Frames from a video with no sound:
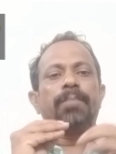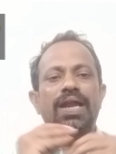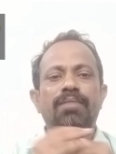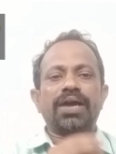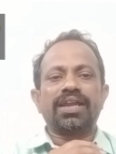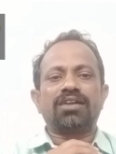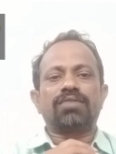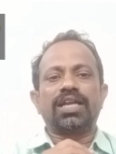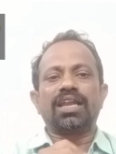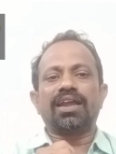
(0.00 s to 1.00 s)

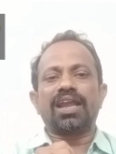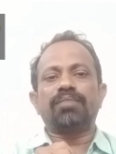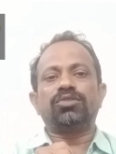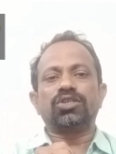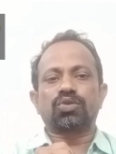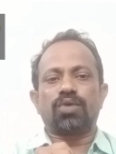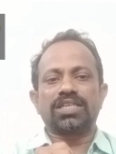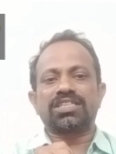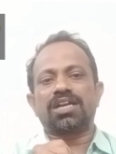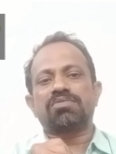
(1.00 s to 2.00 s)
బలమైనటువంటి నిర్ణయం
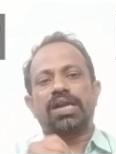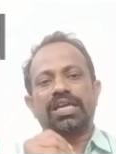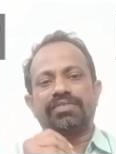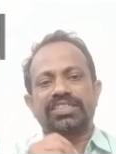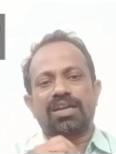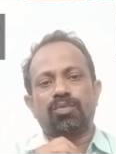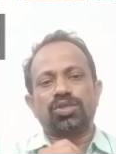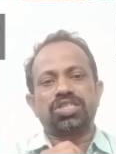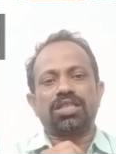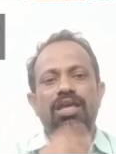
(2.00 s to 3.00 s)
తీసుకోవాల్సినటువంటి అవసరం
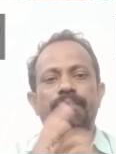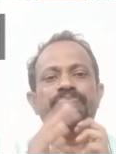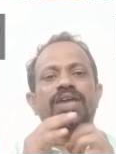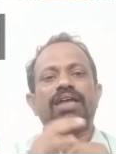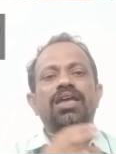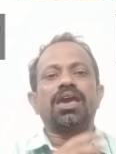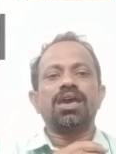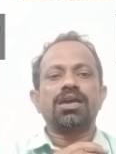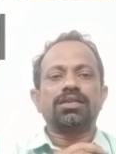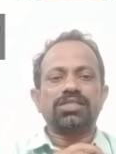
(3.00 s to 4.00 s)
వచ్చింది అదే
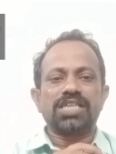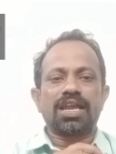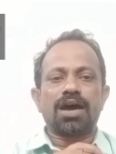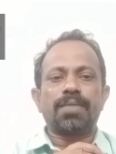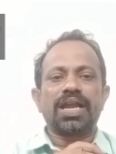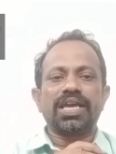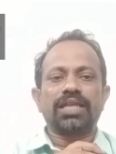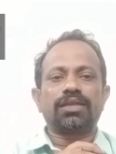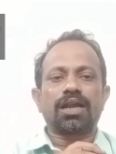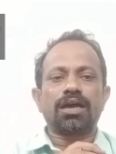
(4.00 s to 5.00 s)
జనాభా
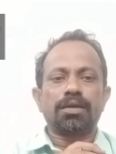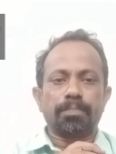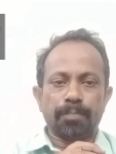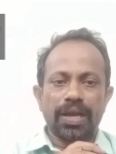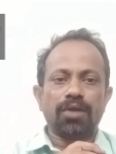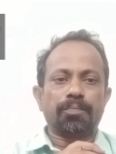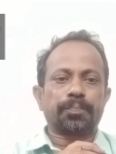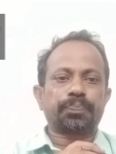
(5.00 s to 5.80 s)
నియంత్రణ బిల్లు